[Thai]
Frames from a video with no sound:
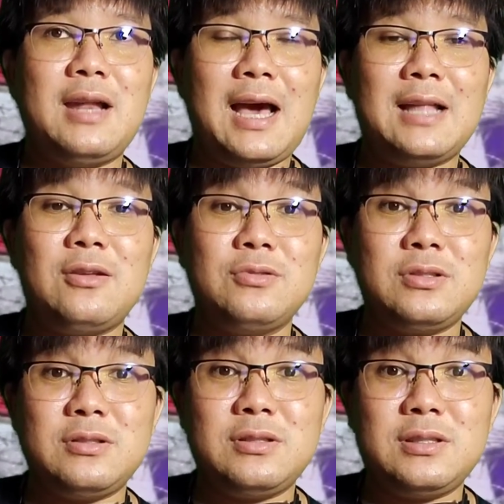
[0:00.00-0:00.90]
น่าต้อง
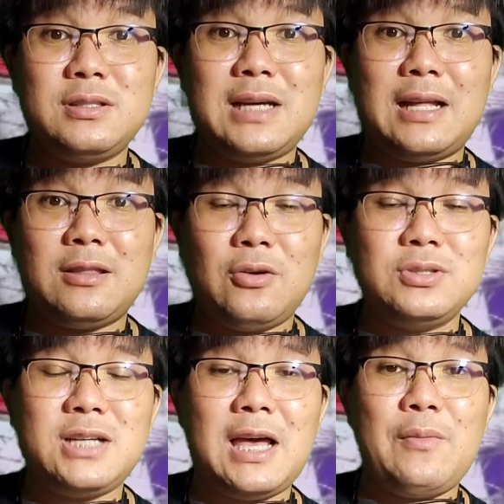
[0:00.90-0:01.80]
จะต้อง
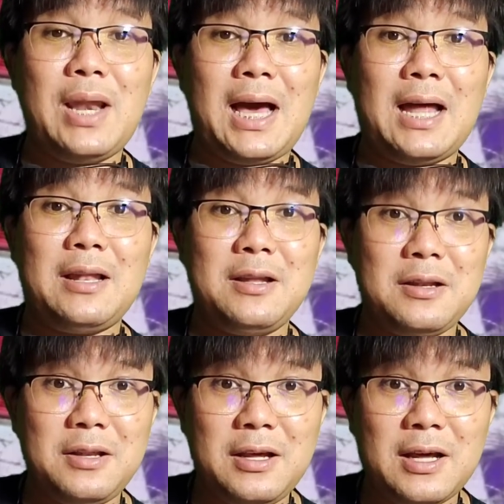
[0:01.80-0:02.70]
ใช้เวลาถึ
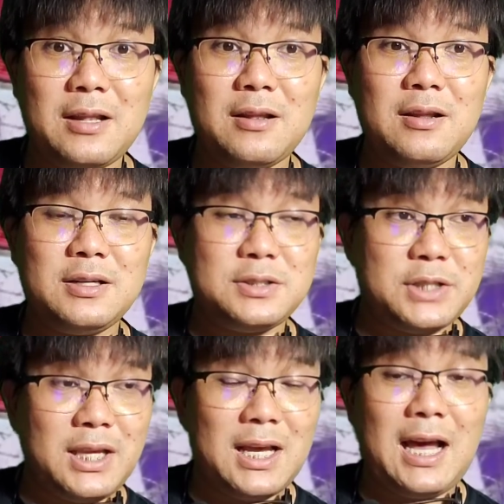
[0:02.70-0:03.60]
งเดือน
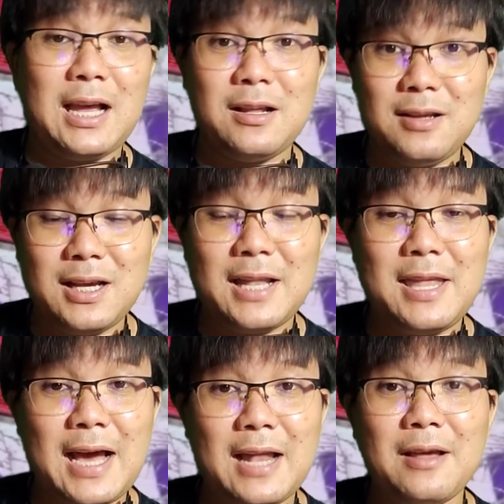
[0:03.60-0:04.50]
สิงหาหรือกัน
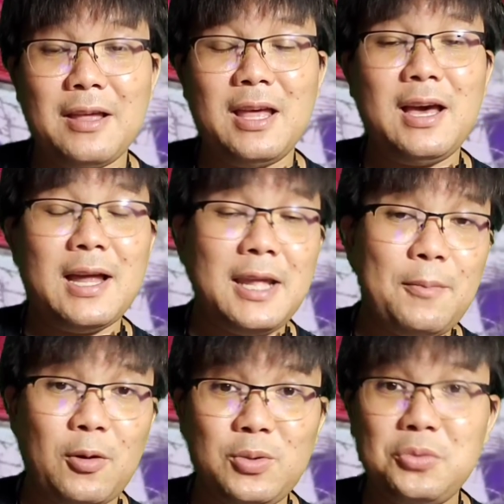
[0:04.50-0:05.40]
ยาเลยอันนี้
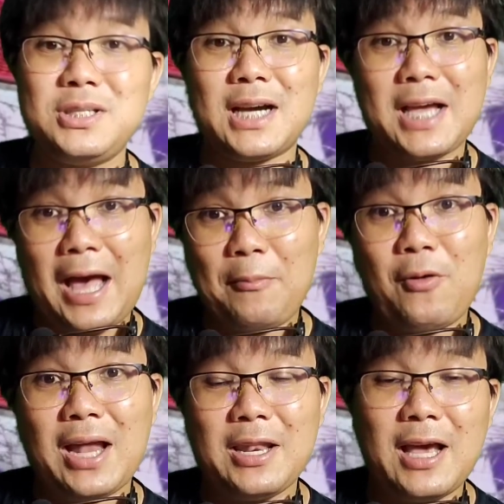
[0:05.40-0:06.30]
ผมดูจากกราฟ
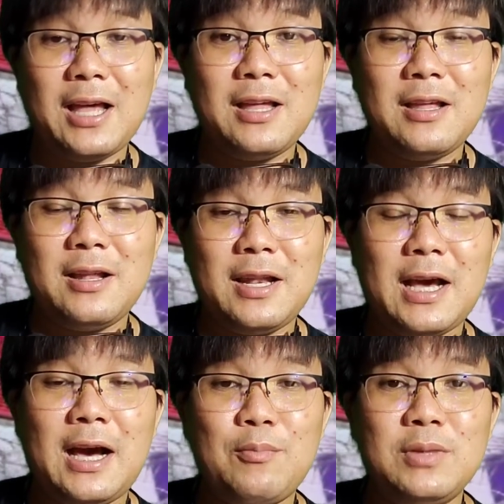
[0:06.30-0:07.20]
วันนะ
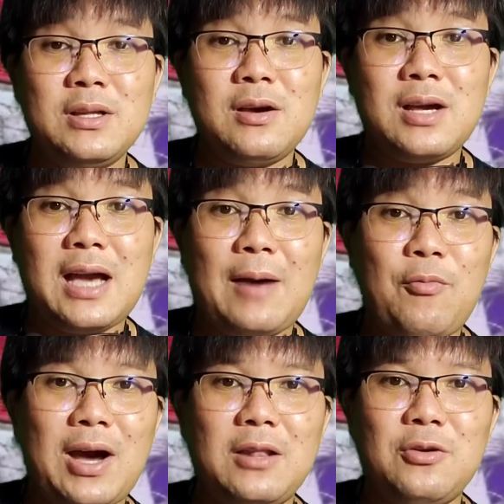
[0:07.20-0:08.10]
นะครับกราฟ
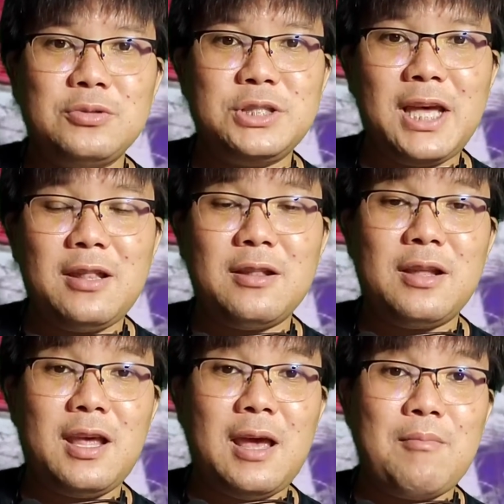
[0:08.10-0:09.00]
วันตรงเส้น
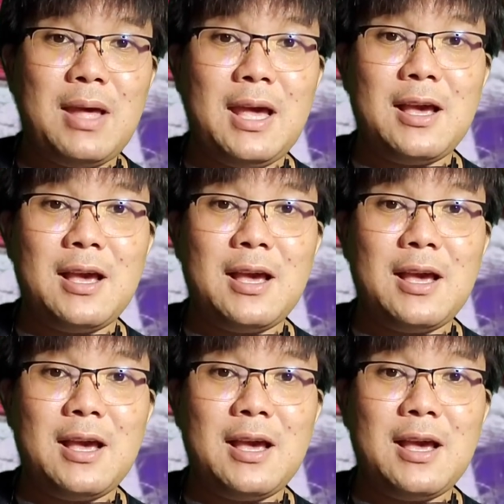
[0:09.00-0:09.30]
เอ็ม เอ